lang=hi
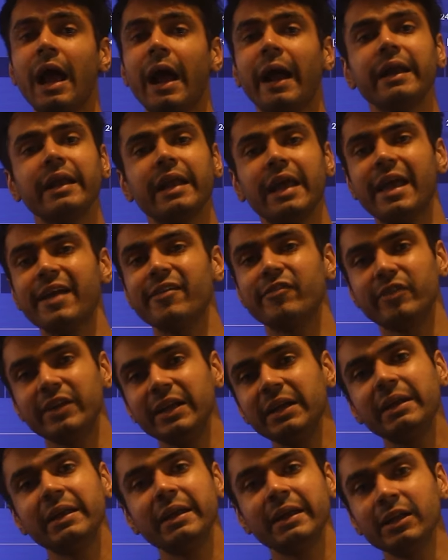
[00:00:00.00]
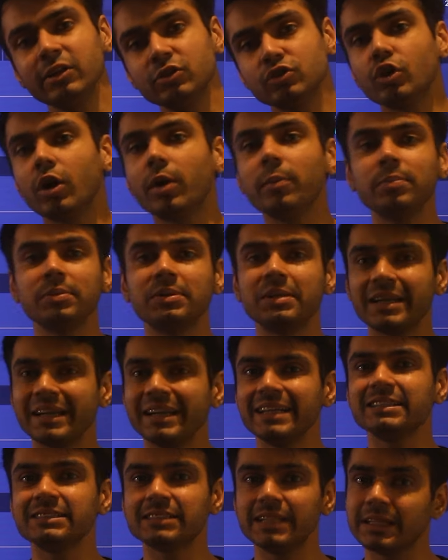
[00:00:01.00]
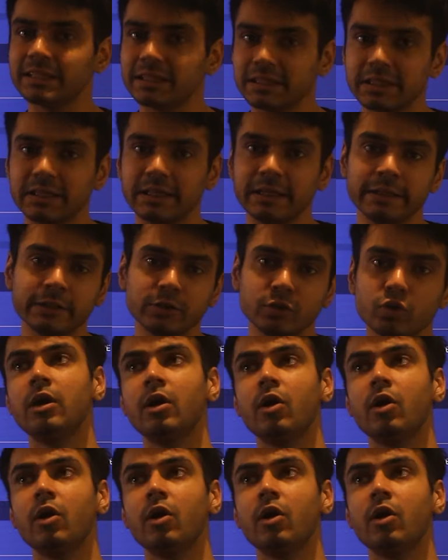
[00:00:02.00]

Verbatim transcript: एंड एवरी डे जो हम ट्रेड्स देते हैं